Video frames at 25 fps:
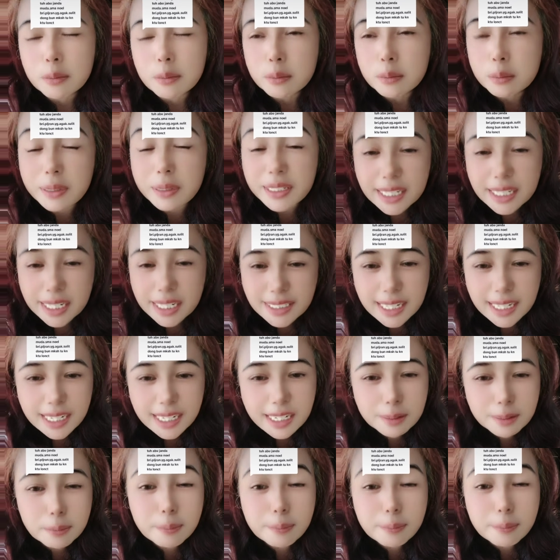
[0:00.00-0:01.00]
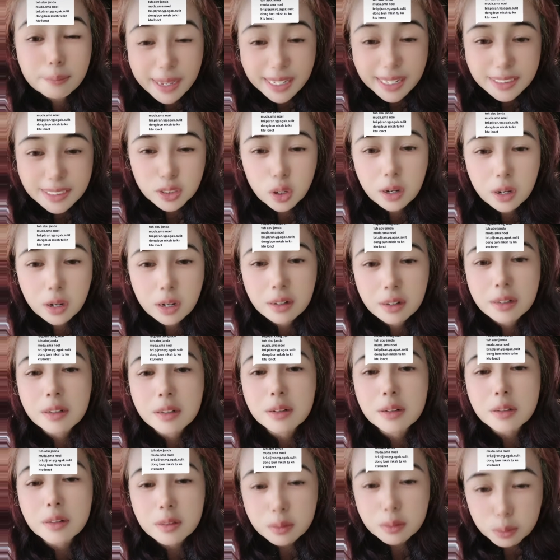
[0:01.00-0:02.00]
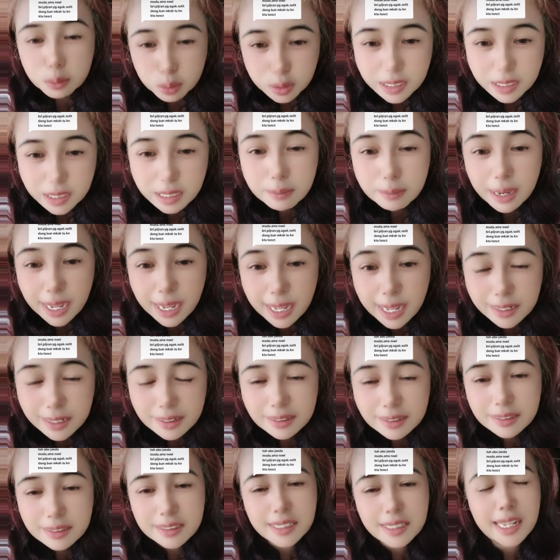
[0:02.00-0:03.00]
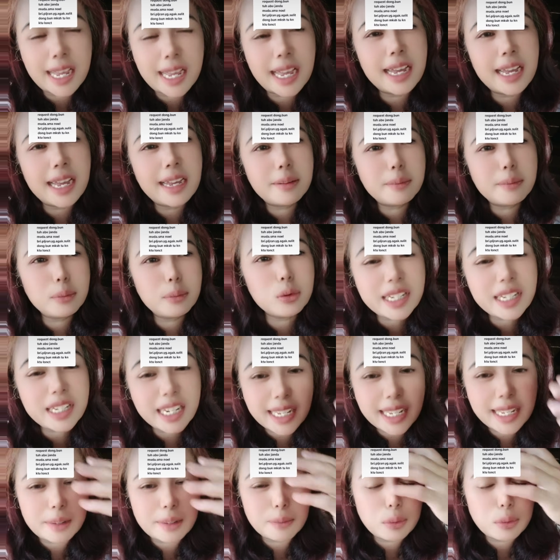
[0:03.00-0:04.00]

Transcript: bisa jadi besok Budiman ya, Budi,